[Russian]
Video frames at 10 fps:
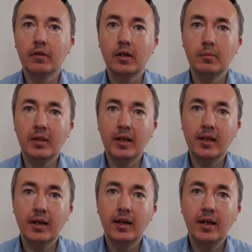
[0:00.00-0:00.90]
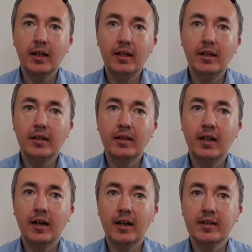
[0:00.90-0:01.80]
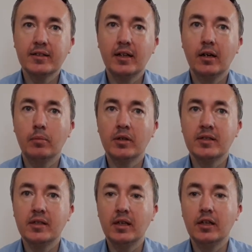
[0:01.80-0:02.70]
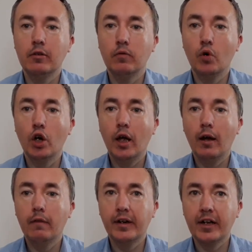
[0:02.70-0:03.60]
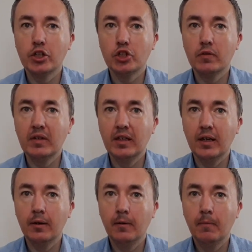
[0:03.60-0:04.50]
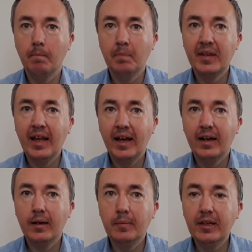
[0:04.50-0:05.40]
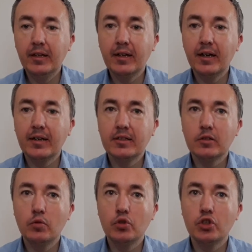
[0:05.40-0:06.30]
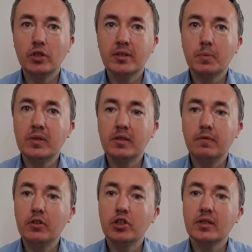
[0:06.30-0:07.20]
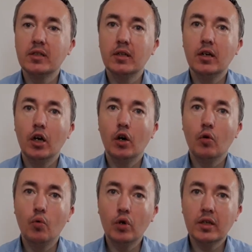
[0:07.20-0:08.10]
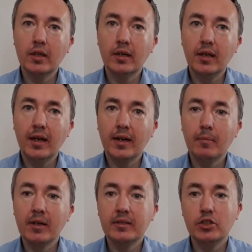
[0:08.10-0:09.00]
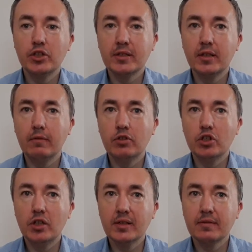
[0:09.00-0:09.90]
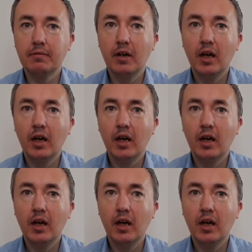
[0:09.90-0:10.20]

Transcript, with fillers: хмеля и для разных областей его выращивания. Хмель, как источник специфических горьких и ароматических веществ,